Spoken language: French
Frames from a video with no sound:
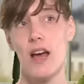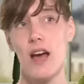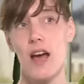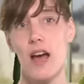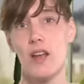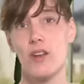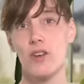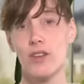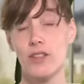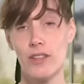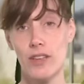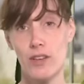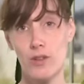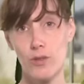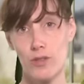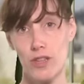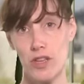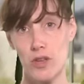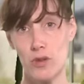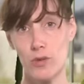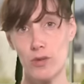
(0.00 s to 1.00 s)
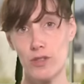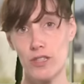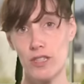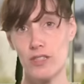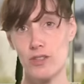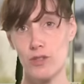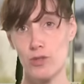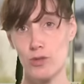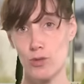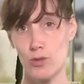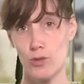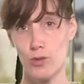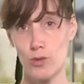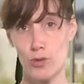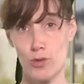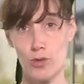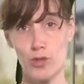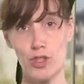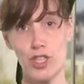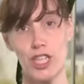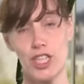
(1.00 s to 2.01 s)
Alors dès qu'on a eu connaissance du
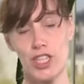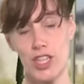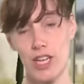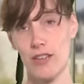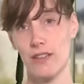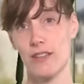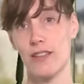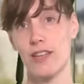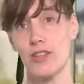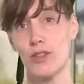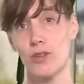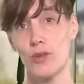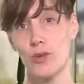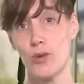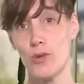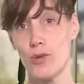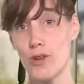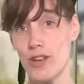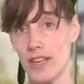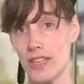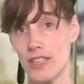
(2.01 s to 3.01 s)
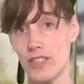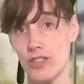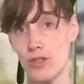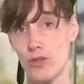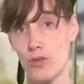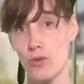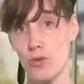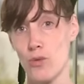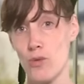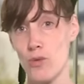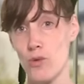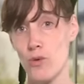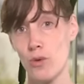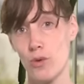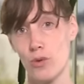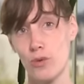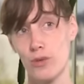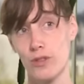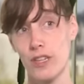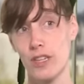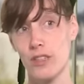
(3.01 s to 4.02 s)
sujet jardin de collection,
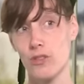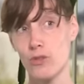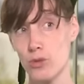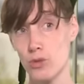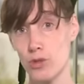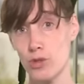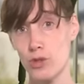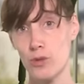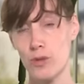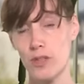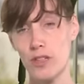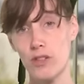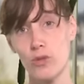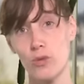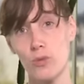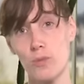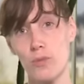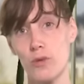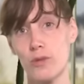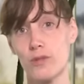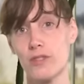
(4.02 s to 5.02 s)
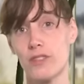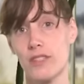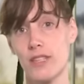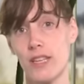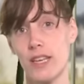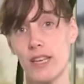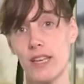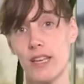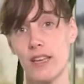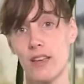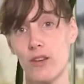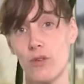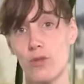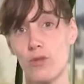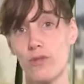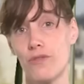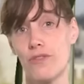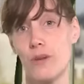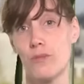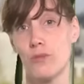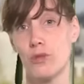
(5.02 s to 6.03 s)
on a tout de suite nous pensé
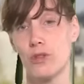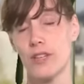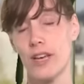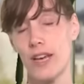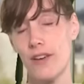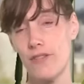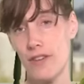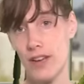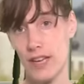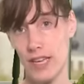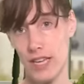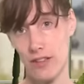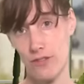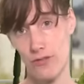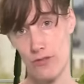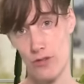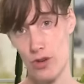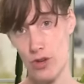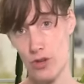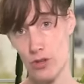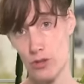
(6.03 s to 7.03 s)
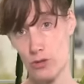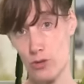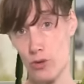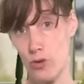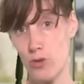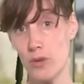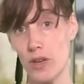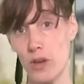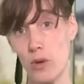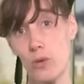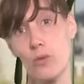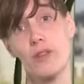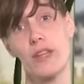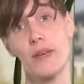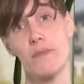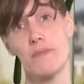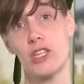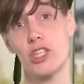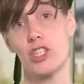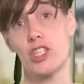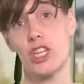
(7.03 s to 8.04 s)
au fameux trèfle à quatre feuilles, celui qu'on
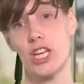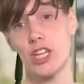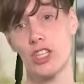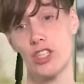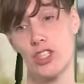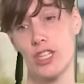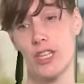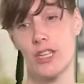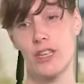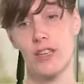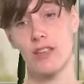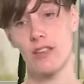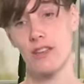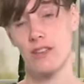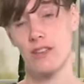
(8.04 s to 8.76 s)
aime à chercher